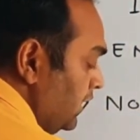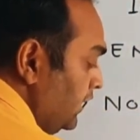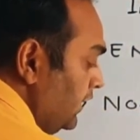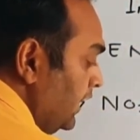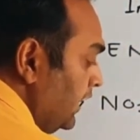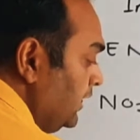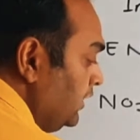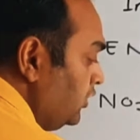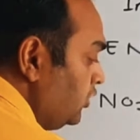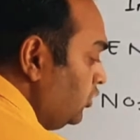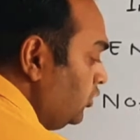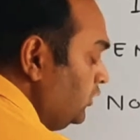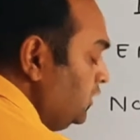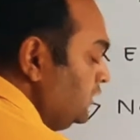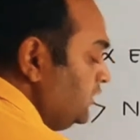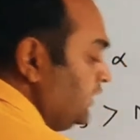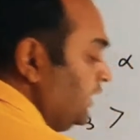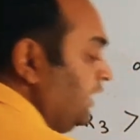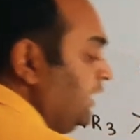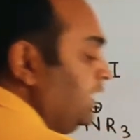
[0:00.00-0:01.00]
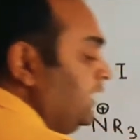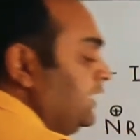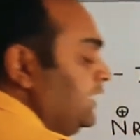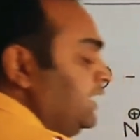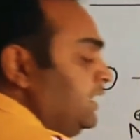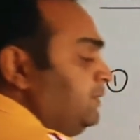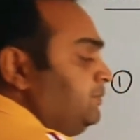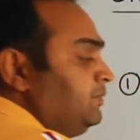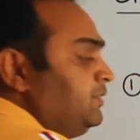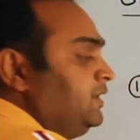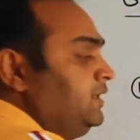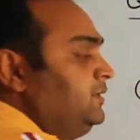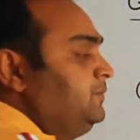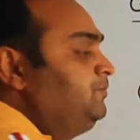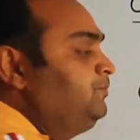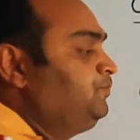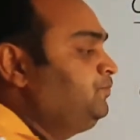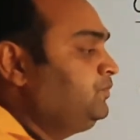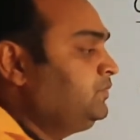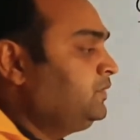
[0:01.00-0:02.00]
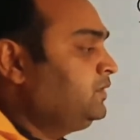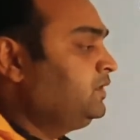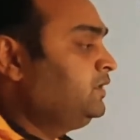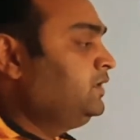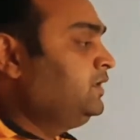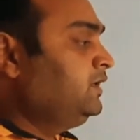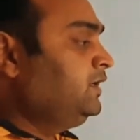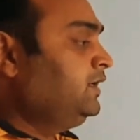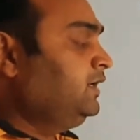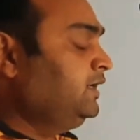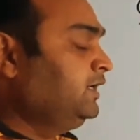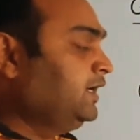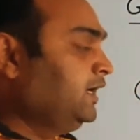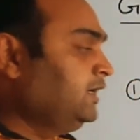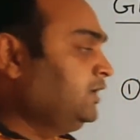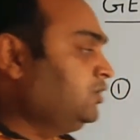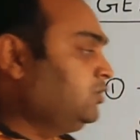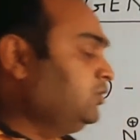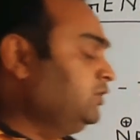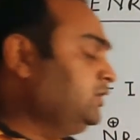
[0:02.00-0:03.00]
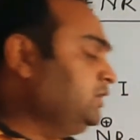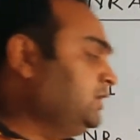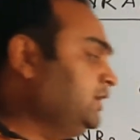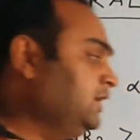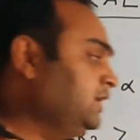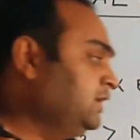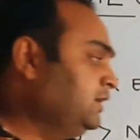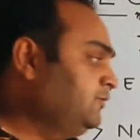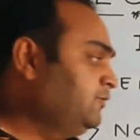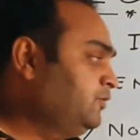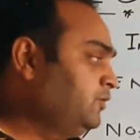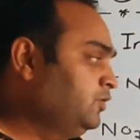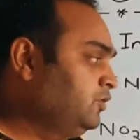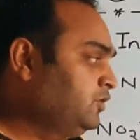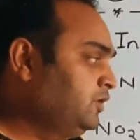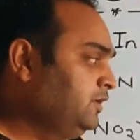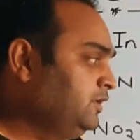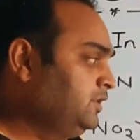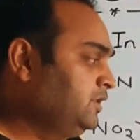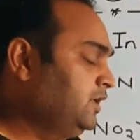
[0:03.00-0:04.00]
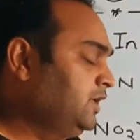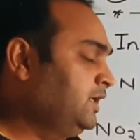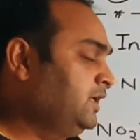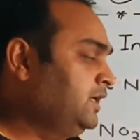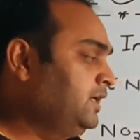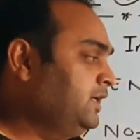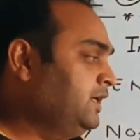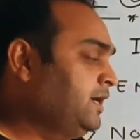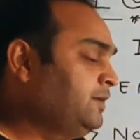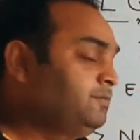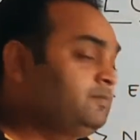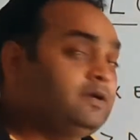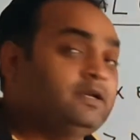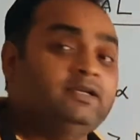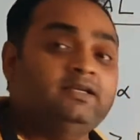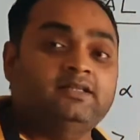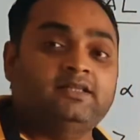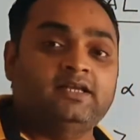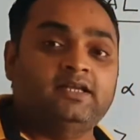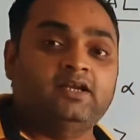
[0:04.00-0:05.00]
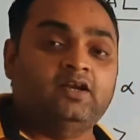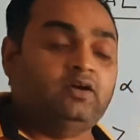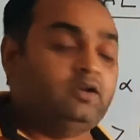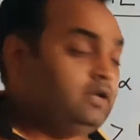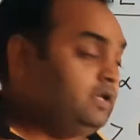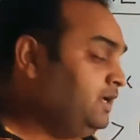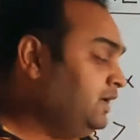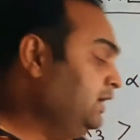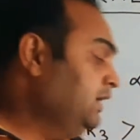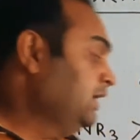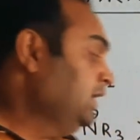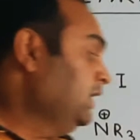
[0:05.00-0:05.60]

नाइट्रोइथेन है आपका ये नाइट्रोइथेन है फ्लोरोइथेन है या आपका इथेनॉल है